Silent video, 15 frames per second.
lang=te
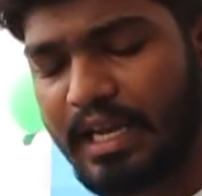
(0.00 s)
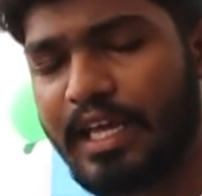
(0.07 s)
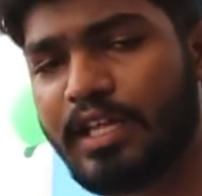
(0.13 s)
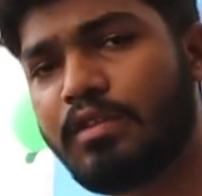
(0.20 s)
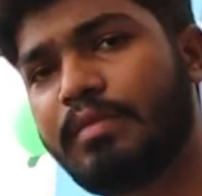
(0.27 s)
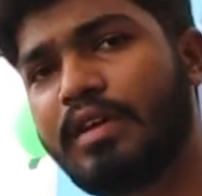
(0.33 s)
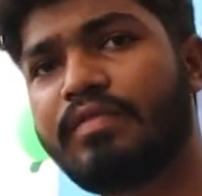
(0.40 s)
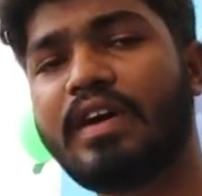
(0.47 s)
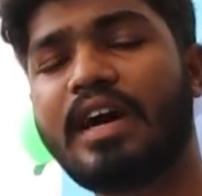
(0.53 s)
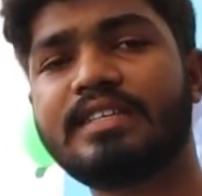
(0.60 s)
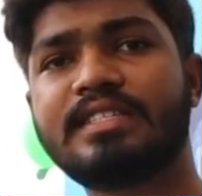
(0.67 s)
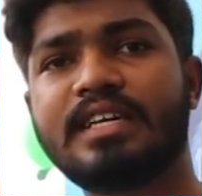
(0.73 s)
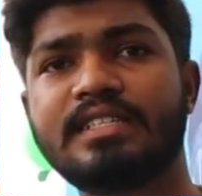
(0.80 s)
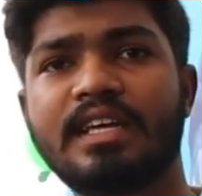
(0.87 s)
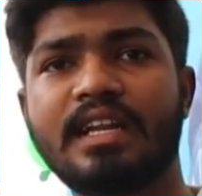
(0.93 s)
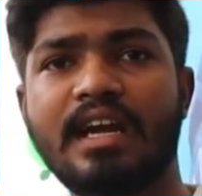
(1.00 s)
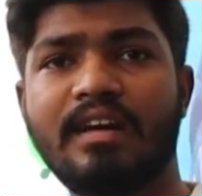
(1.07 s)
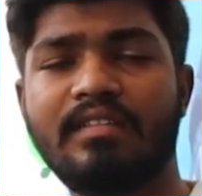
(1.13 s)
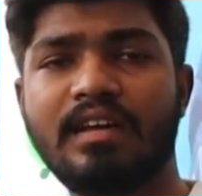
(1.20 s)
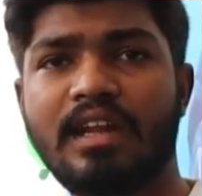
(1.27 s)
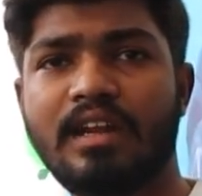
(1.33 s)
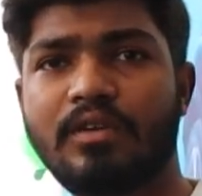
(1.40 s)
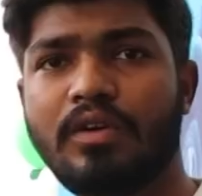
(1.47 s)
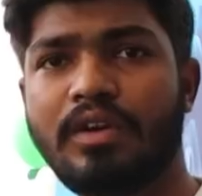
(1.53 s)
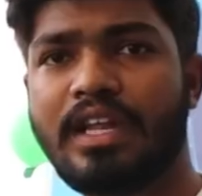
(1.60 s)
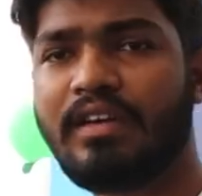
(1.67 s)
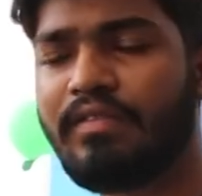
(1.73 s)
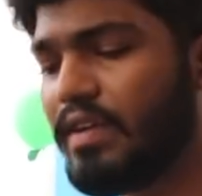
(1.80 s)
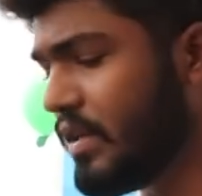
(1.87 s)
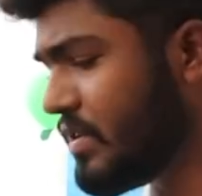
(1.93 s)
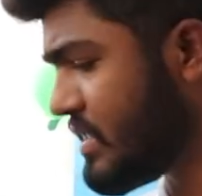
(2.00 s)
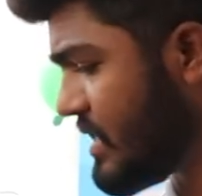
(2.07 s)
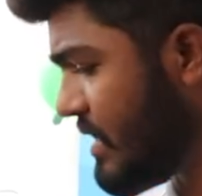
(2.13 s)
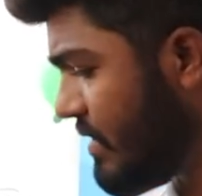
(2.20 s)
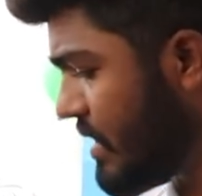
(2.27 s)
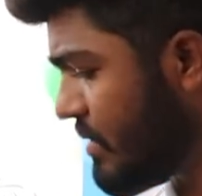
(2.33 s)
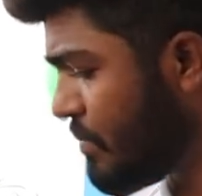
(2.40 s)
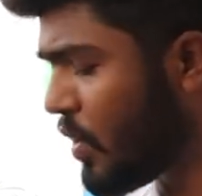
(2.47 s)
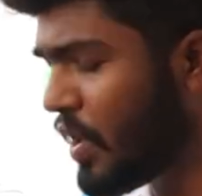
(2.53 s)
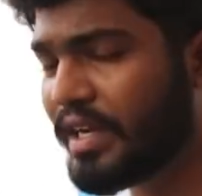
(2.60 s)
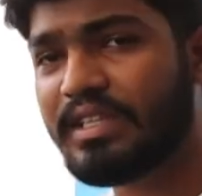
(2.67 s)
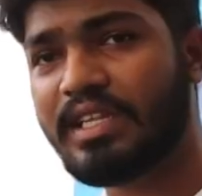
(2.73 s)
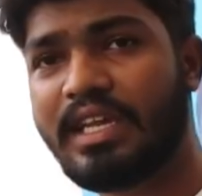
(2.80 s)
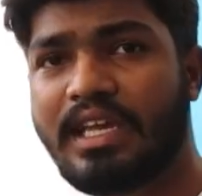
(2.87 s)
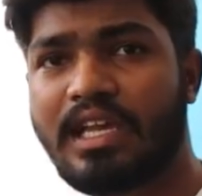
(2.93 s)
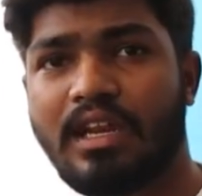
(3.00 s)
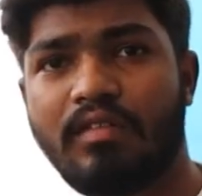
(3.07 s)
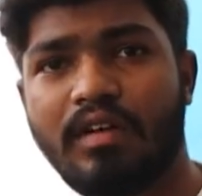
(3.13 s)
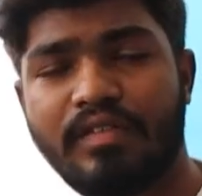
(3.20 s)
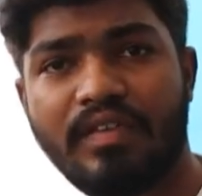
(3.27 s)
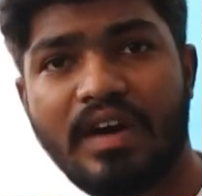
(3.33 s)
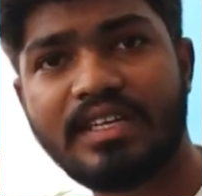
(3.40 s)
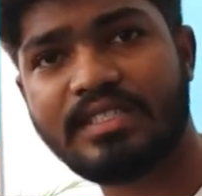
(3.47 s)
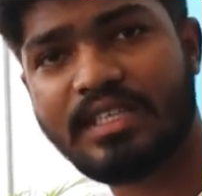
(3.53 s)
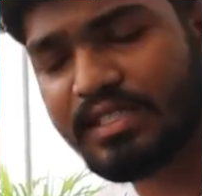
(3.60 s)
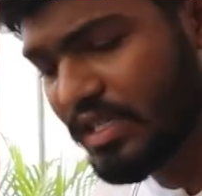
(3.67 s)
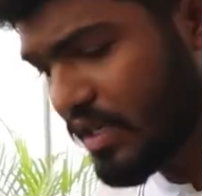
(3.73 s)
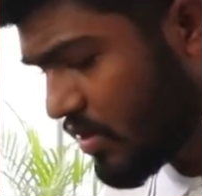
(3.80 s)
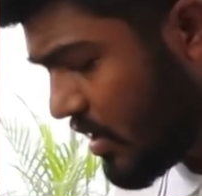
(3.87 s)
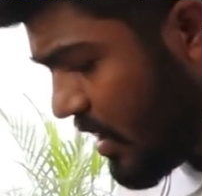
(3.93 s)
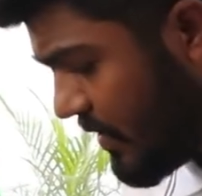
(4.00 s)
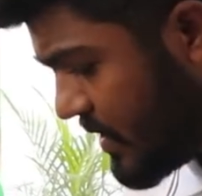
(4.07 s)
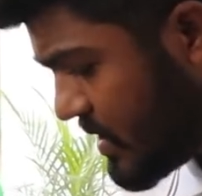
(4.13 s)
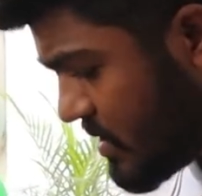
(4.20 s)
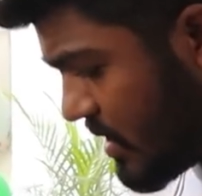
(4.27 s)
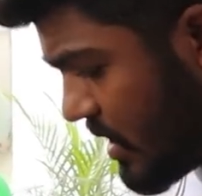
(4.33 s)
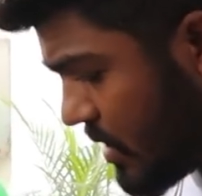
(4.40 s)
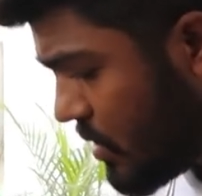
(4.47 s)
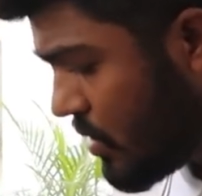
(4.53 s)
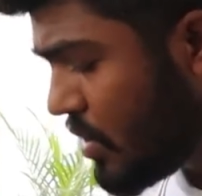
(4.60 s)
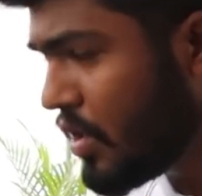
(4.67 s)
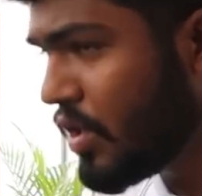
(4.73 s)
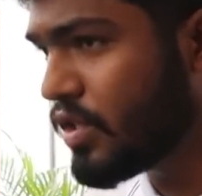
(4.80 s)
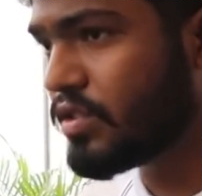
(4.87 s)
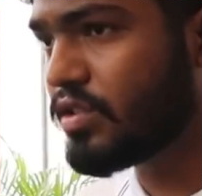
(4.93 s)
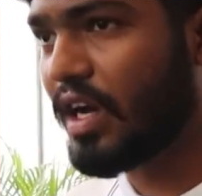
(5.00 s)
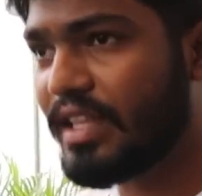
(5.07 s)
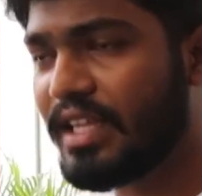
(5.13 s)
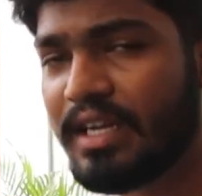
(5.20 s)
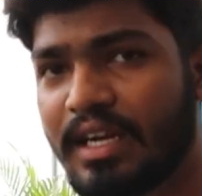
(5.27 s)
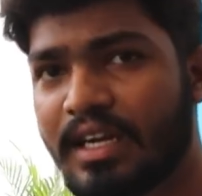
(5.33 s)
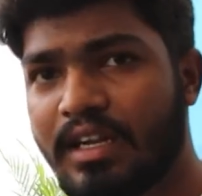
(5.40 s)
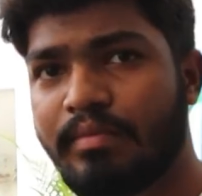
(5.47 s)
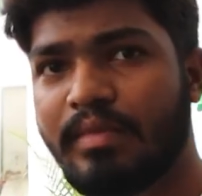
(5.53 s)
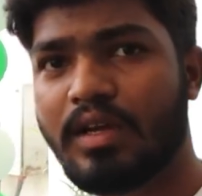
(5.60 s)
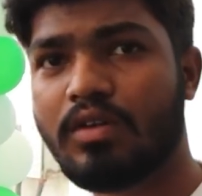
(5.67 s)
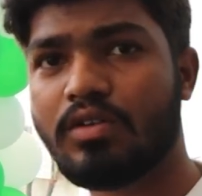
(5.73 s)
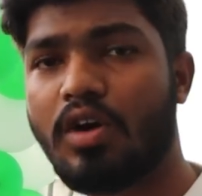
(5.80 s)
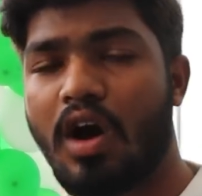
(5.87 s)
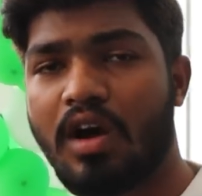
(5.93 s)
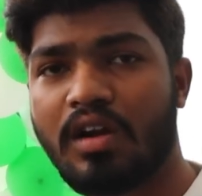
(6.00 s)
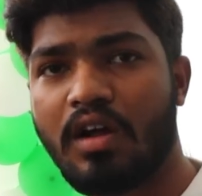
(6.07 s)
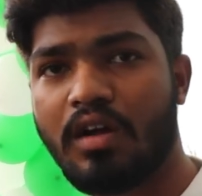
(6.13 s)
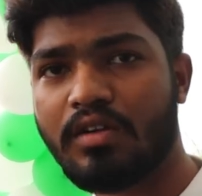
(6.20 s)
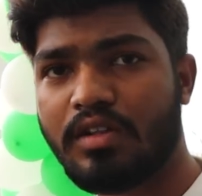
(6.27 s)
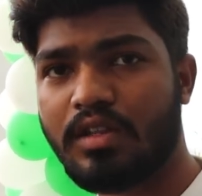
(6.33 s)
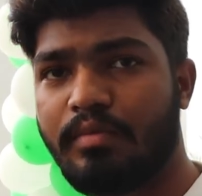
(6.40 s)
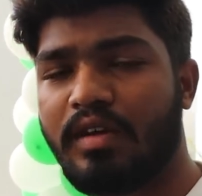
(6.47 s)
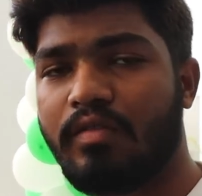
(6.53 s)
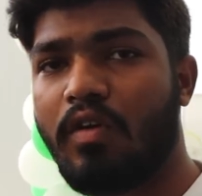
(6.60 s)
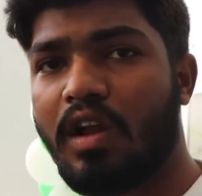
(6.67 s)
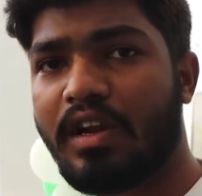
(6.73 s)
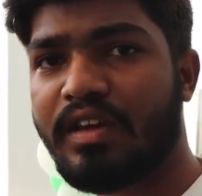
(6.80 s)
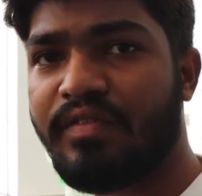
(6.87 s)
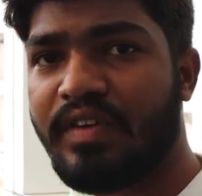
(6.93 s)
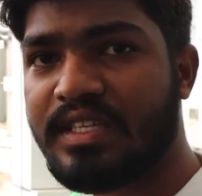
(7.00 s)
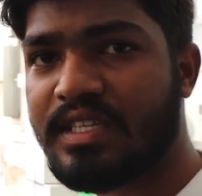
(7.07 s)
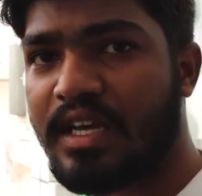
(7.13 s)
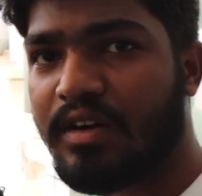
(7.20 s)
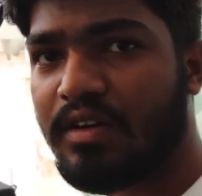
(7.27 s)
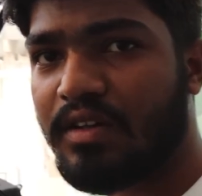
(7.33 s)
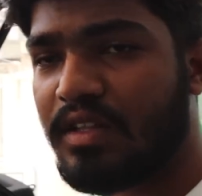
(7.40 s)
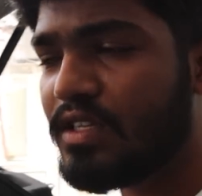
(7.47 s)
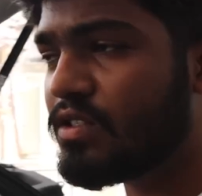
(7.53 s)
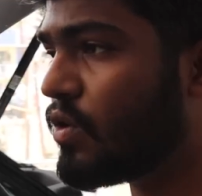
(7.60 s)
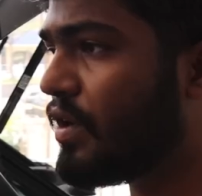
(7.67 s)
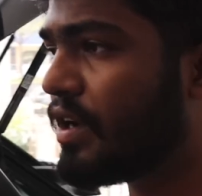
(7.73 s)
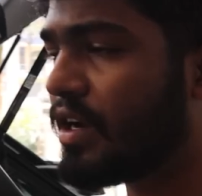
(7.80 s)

లేదు మీకు ఫాస్ట్ ఛార్జర్ కావాలనుకుంటే వీరు సెవెన్ పాయింట్ త్రీ కిలో వాట్ ఫాస్ట్ ఛార్జర్ కూడా అందిస్తున్నారు సో అదేంటంటే మీకు డాక్లో ఉంటుంది మీ వాల్కి ఫిక్స్ అయి ఉంటుంది సో